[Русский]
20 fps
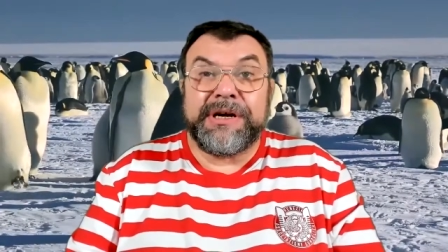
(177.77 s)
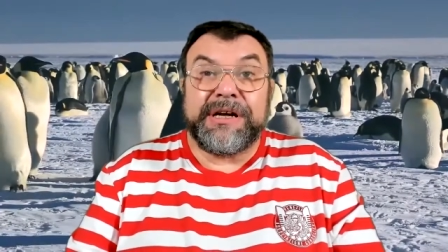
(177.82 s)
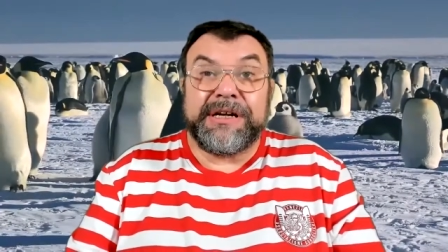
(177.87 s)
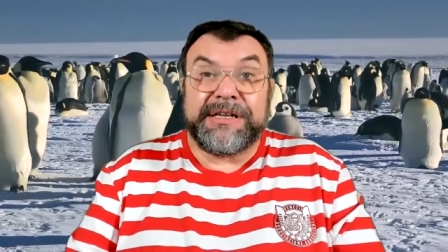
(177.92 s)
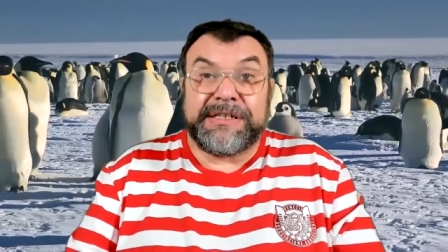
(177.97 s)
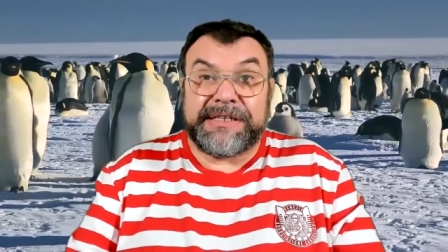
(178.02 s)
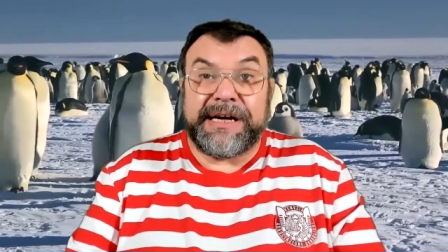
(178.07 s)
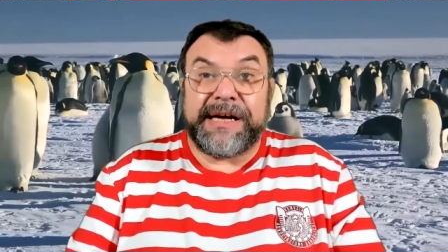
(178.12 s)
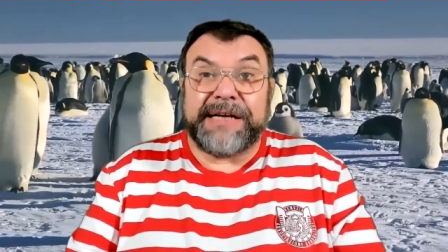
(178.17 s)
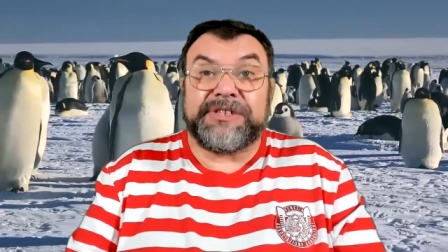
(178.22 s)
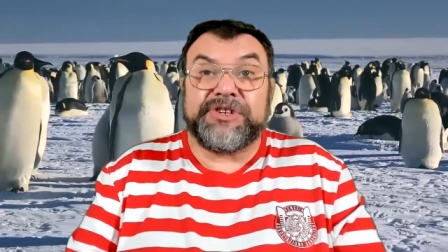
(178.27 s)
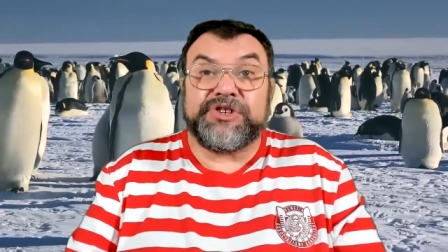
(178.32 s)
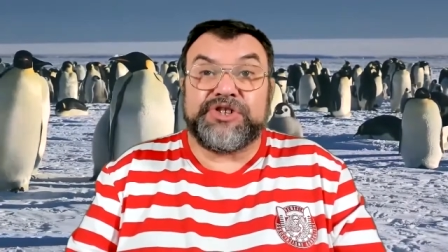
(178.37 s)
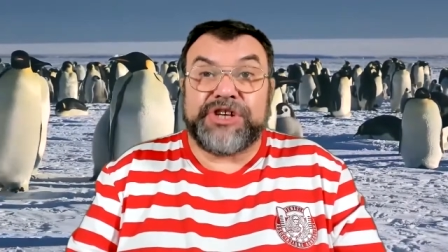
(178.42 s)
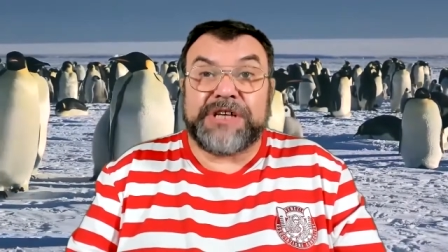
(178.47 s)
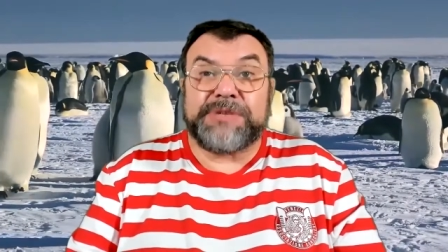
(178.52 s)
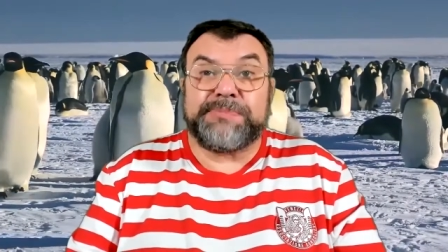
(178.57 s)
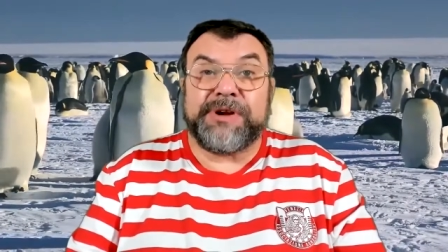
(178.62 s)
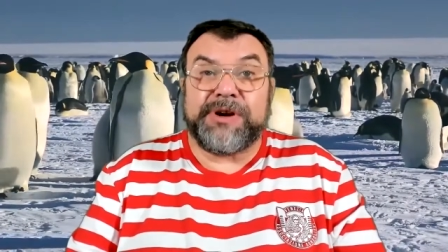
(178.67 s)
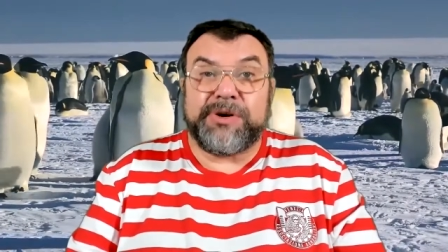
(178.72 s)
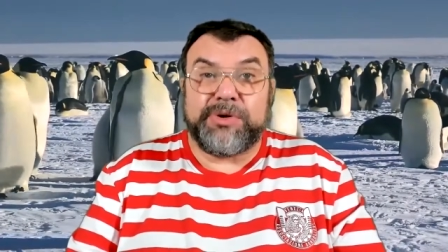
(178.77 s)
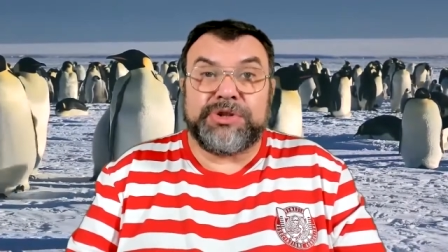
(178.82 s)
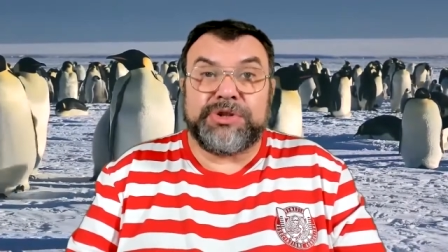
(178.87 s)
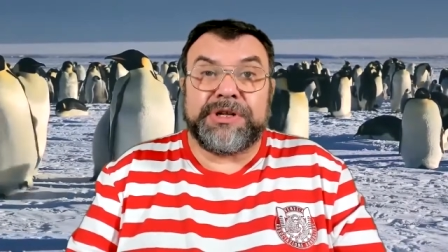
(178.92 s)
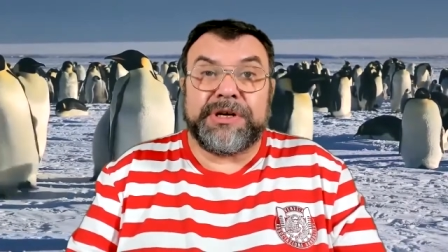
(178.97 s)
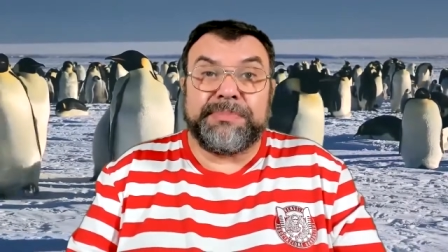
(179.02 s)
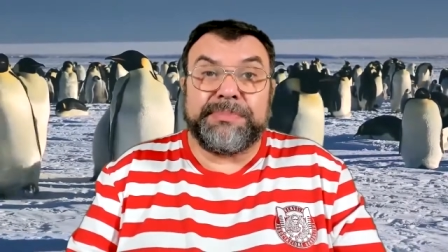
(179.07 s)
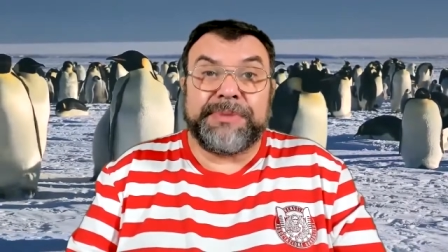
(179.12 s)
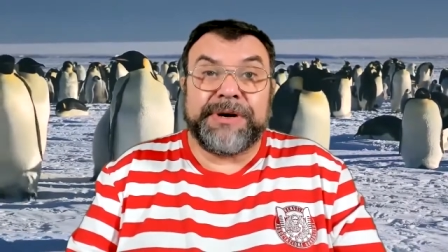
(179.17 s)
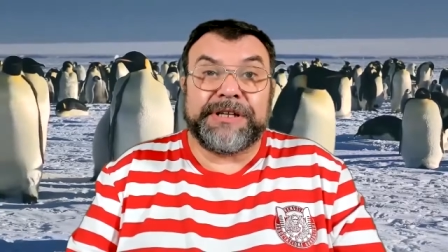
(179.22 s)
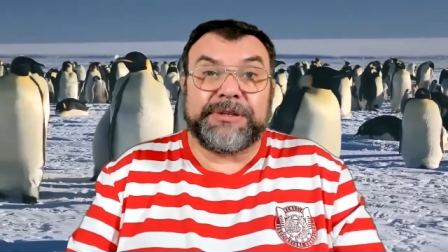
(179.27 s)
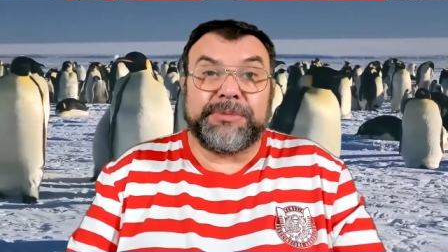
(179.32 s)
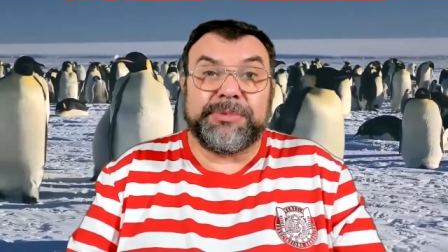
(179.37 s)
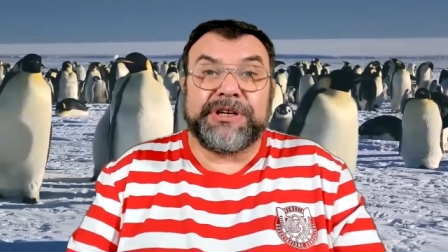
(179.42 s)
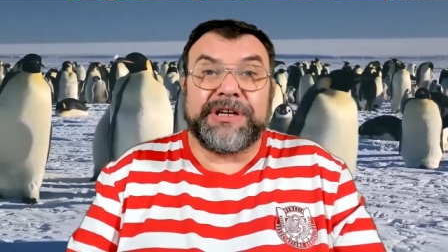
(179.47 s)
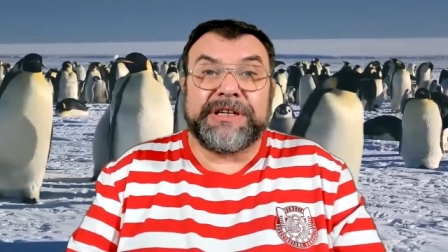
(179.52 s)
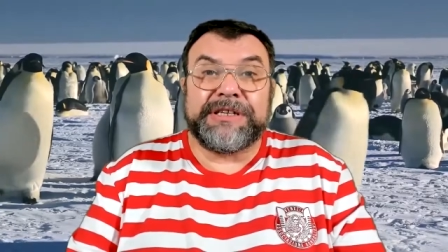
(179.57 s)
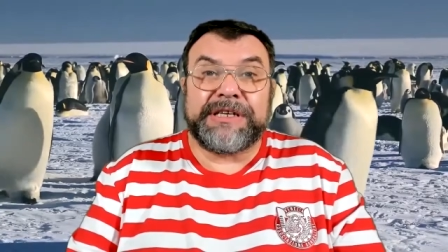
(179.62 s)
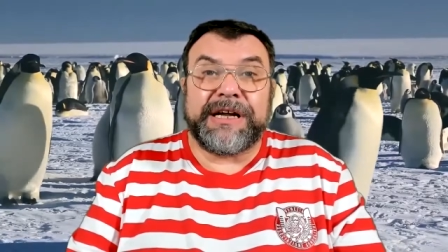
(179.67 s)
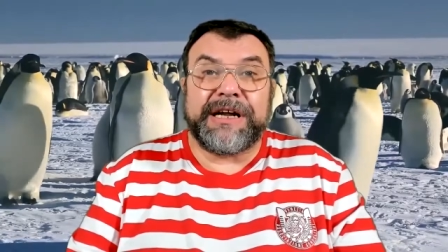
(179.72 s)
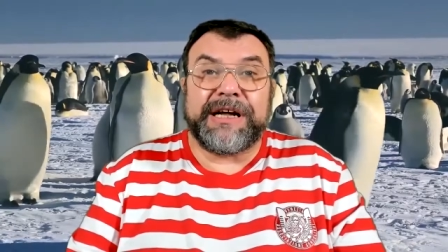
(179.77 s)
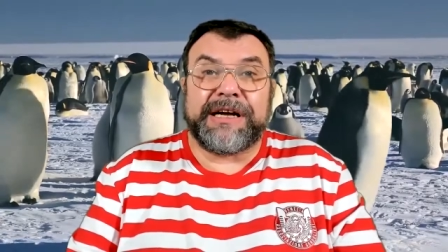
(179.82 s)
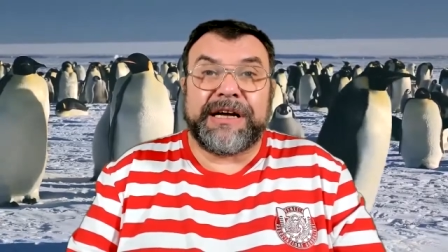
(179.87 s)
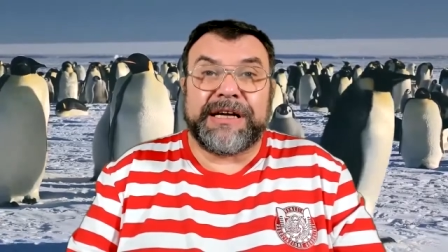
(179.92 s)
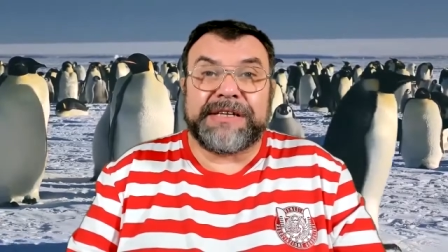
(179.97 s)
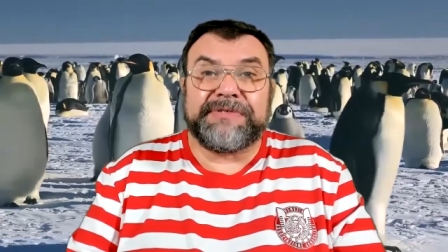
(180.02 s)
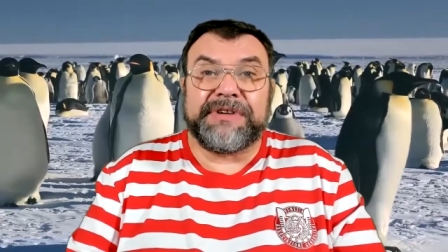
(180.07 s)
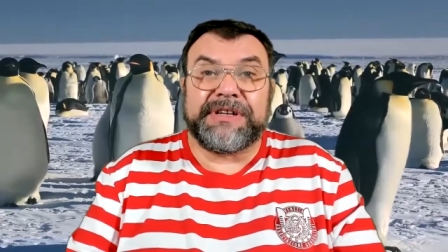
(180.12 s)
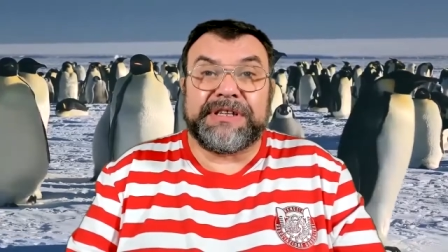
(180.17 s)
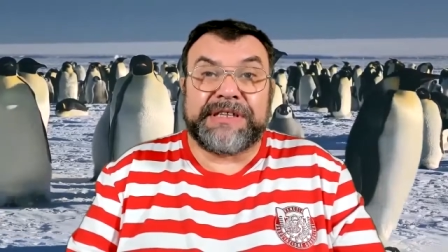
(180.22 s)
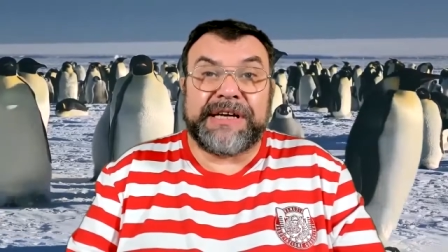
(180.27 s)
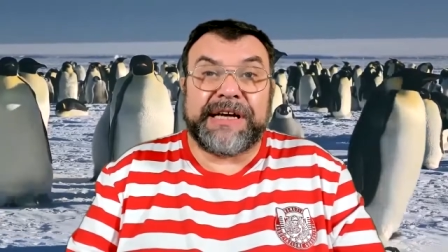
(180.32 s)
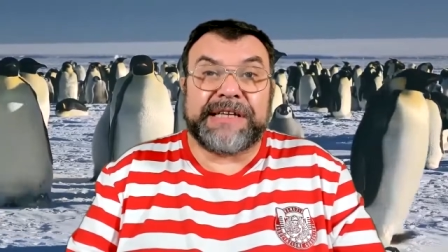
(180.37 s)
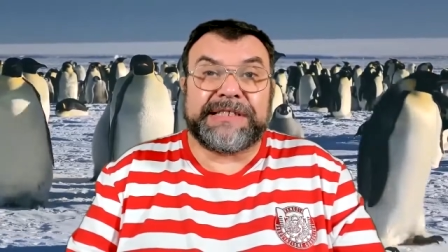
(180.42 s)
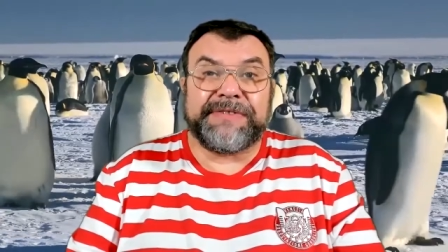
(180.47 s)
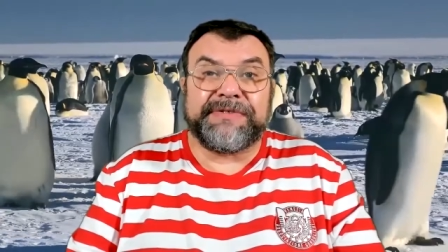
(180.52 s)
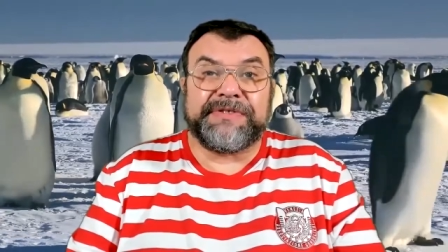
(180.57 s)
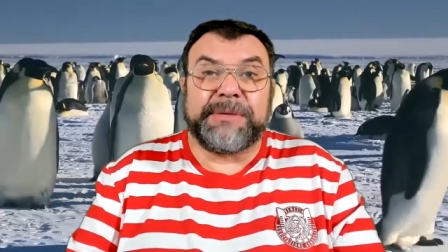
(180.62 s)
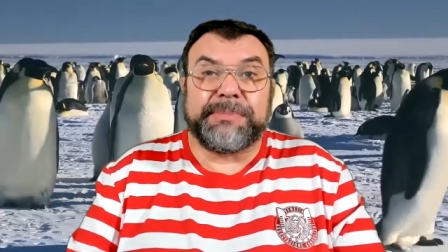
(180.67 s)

Зайцы – часть природы, поэтому нельзя наказывать зайцев,